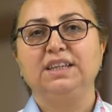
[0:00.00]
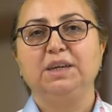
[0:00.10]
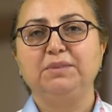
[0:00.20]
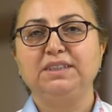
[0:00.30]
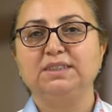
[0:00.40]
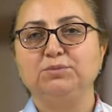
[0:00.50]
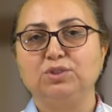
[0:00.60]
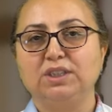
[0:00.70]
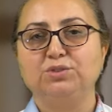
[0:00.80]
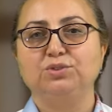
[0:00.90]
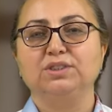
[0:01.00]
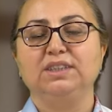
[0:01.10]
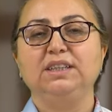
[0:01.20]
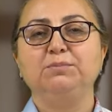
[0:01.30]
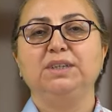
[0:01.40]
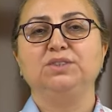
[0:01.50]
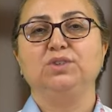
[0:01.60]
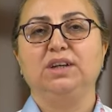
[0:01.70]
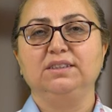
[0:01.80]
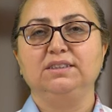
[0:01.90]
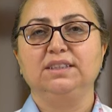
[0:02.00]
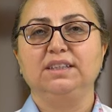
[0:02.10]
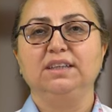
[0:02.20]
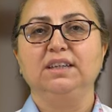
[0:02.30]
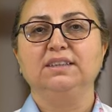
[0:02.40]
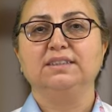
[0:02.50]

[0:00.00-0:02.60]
Yabancı cisim yutan çocukların ilk başvuru anındaki